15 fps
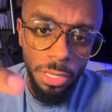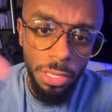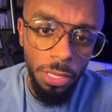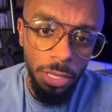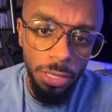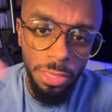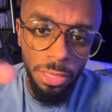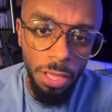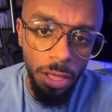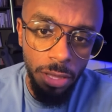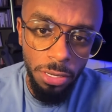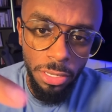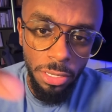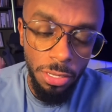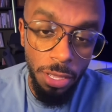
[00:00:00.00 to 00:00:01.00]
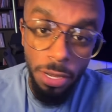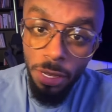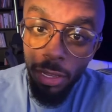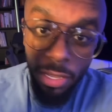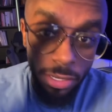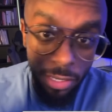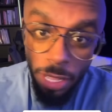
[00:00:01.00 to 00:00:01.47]
الثاني هل
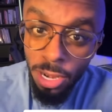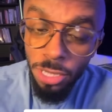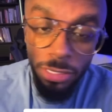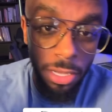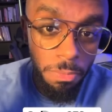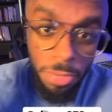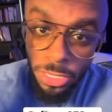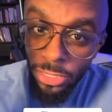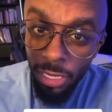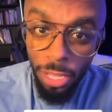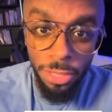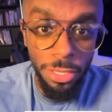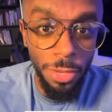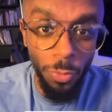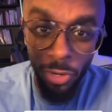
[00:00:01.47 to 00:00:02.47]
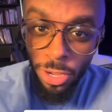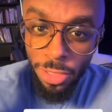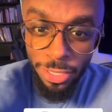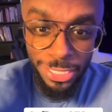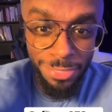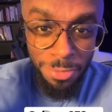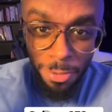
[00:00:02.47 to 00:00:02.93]
هني هالحساب بس تغذيه
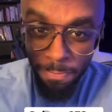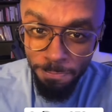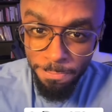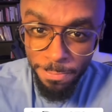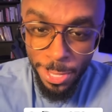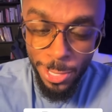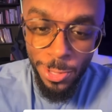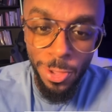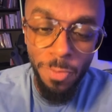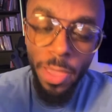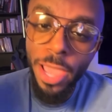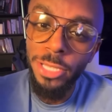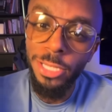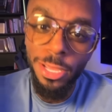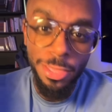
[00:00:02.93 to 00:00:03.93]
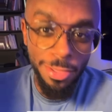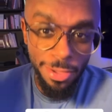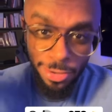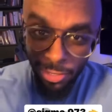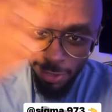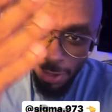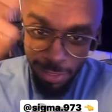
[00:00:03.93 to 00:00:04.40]
ورياضه شباب قلت لكم اي شيء
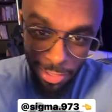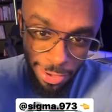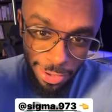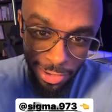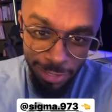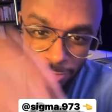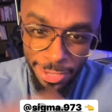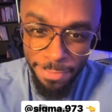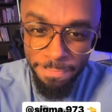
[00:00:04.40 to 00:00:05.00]
ثاني هذاك الحساب